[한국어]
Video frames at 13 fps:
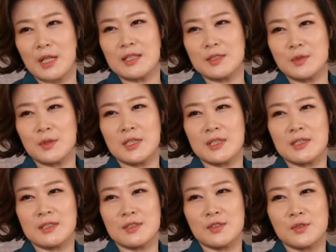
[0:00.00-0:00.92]
라는
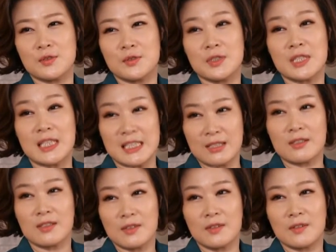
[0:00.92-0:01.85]
소리를 들을 수는
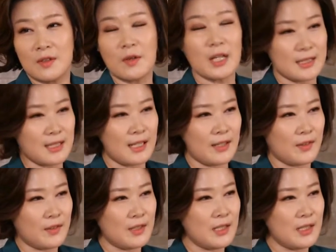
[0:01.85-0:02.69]
있었던 것 같아요.